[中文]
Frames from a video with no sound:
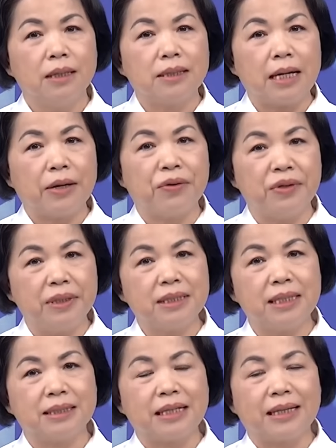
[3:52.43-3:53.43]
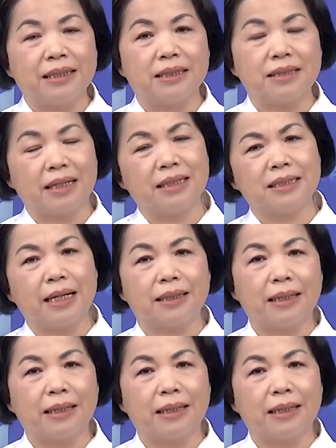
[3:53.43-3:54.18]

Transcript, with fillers: 在云林县长呢张立善，